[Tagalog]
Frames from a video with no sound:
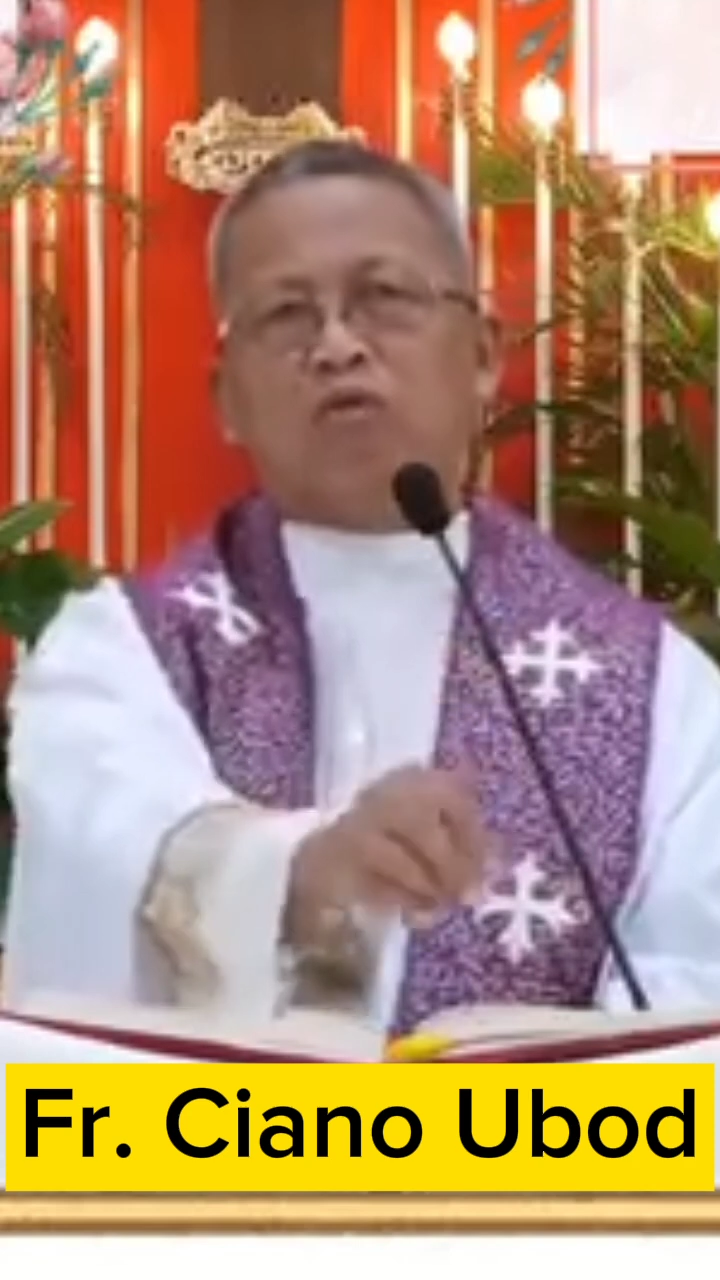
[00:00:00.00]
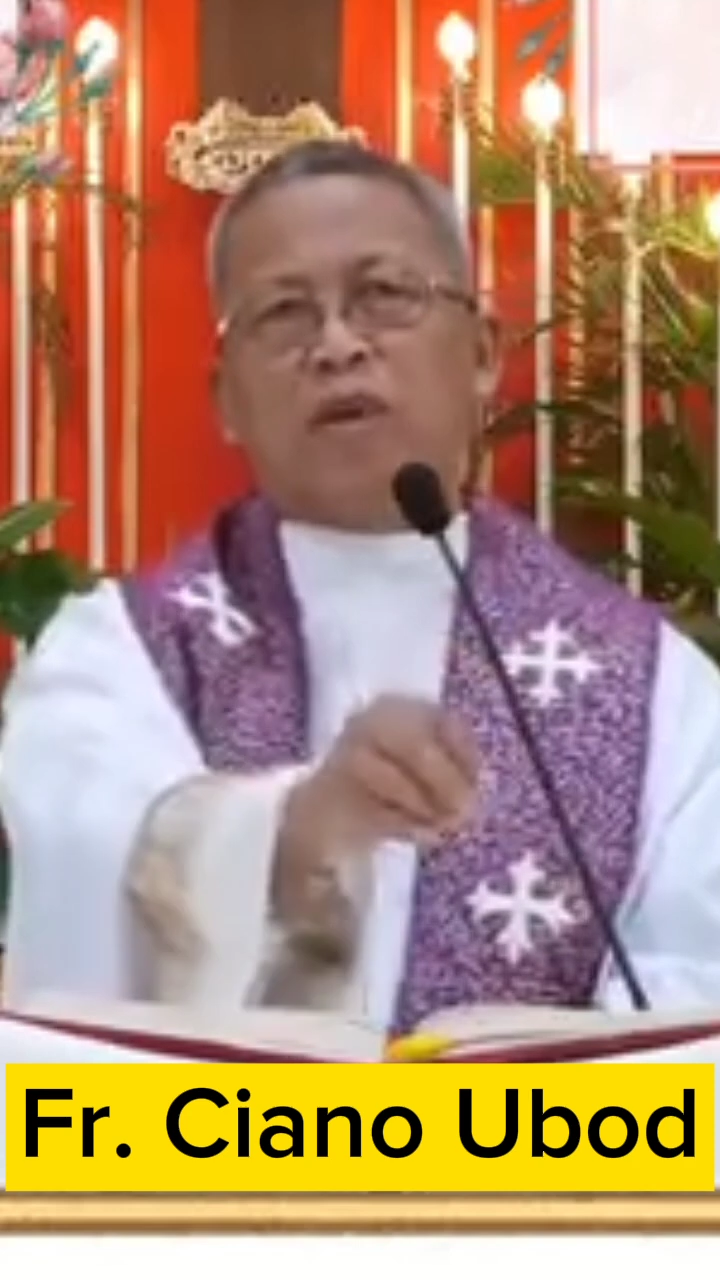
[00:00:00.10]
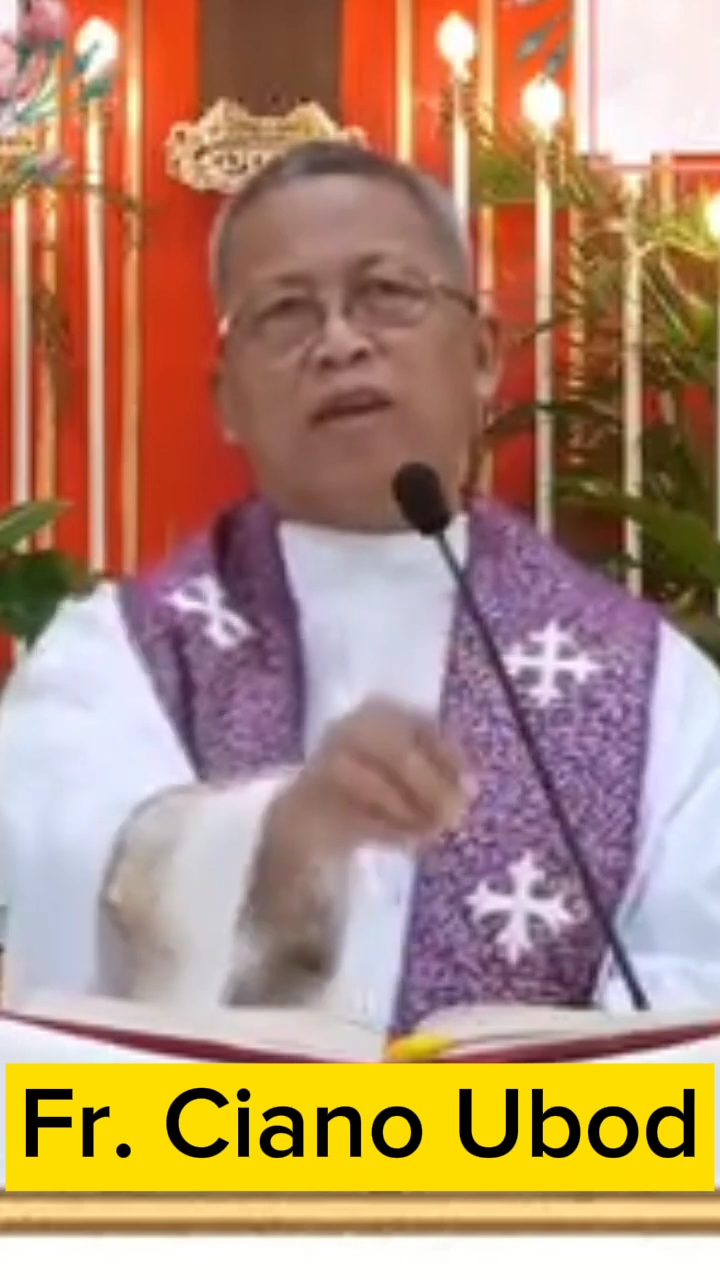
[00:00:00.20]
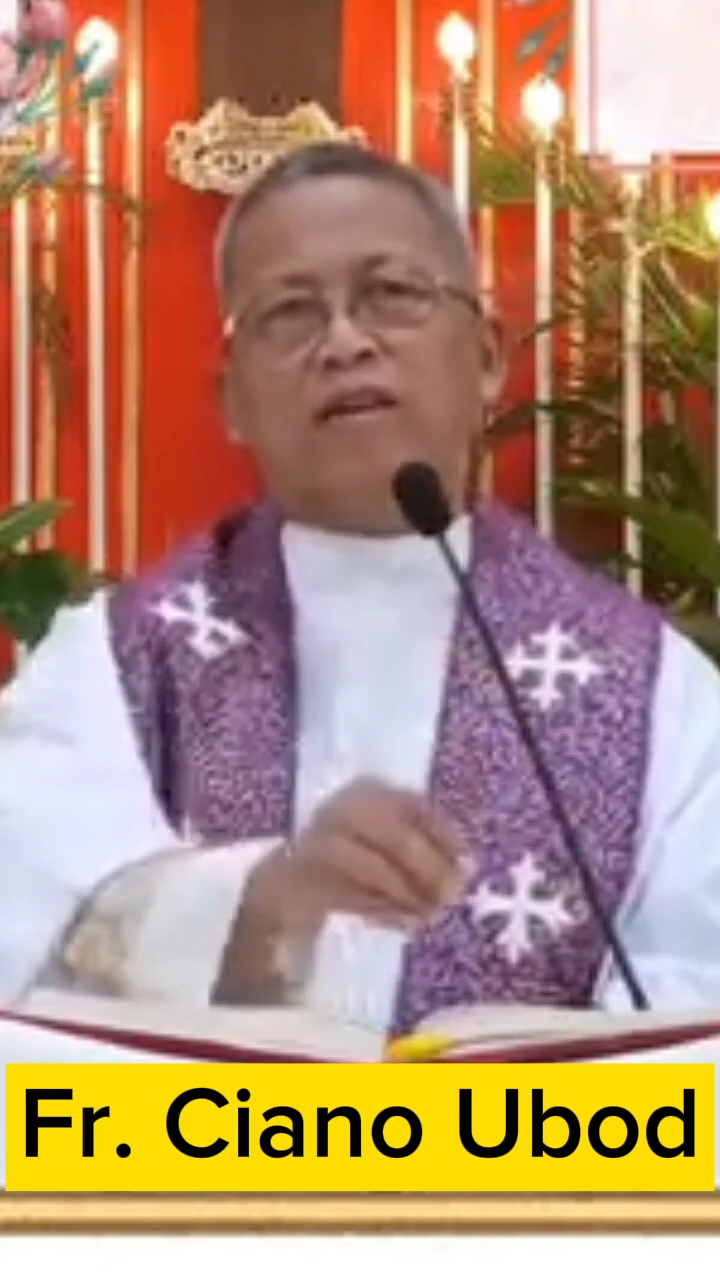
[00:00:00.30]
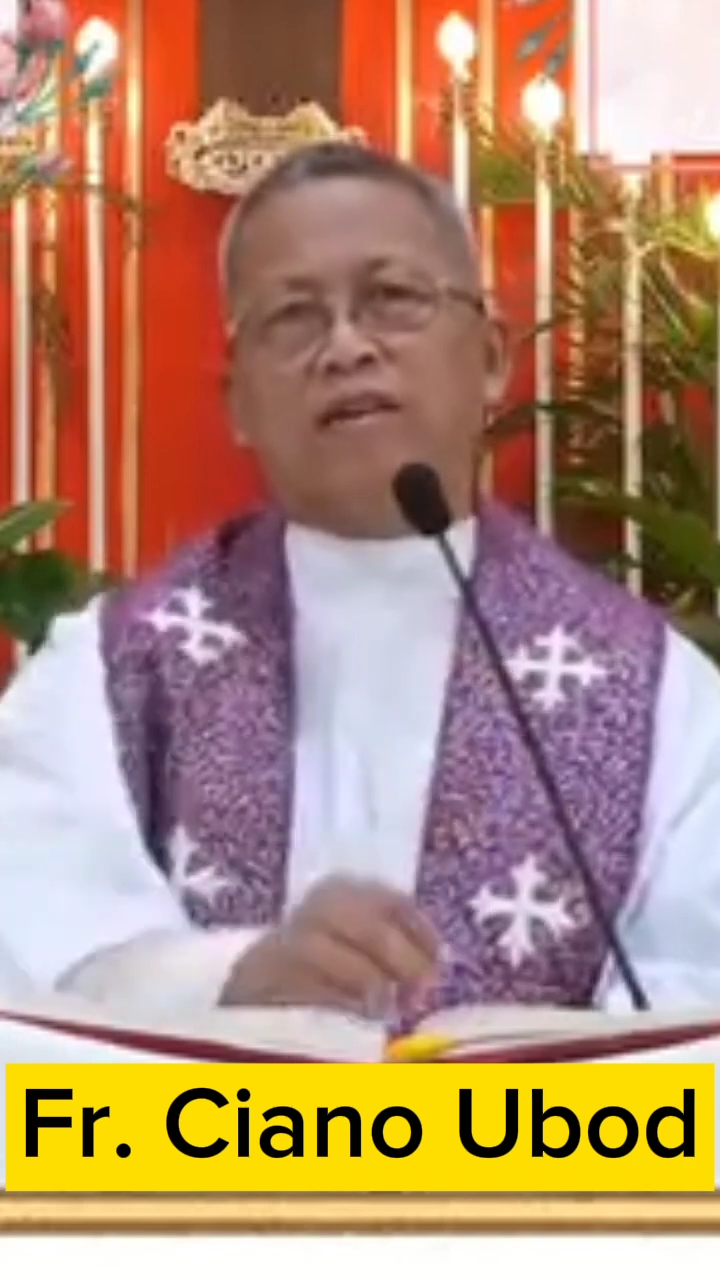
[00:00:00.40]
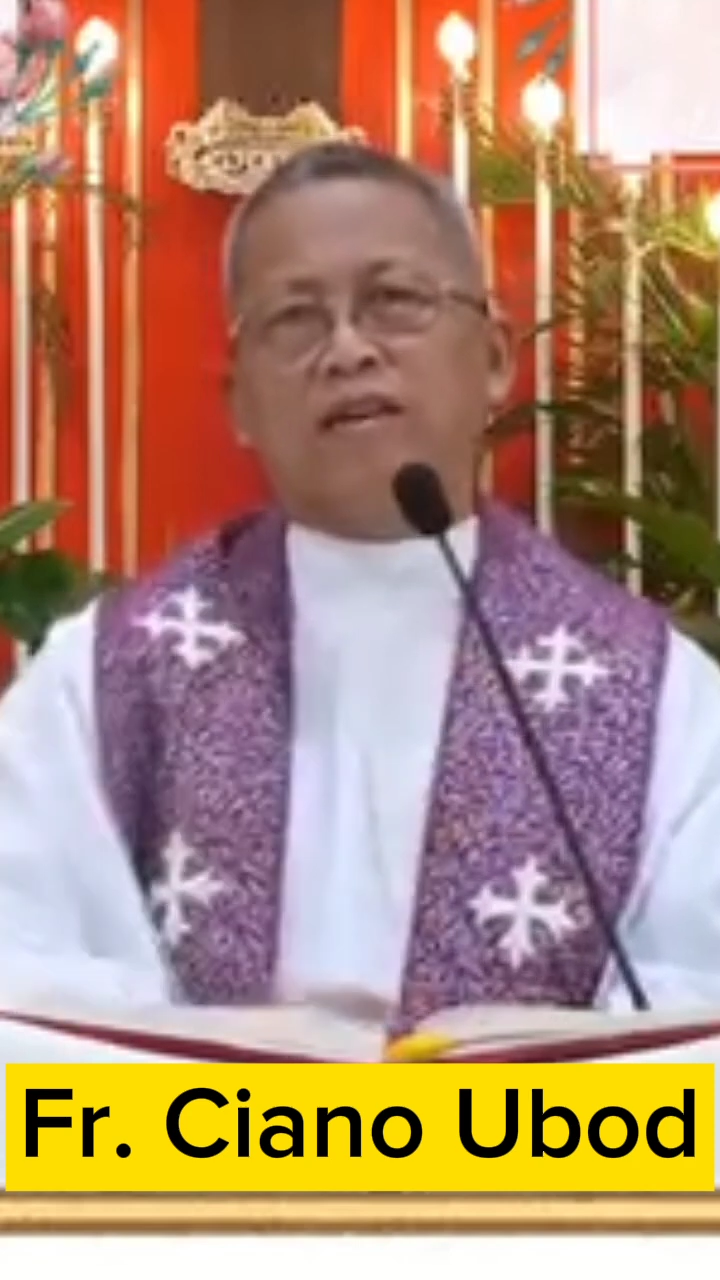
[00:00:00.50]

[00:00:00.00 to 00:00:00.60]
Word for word: tubig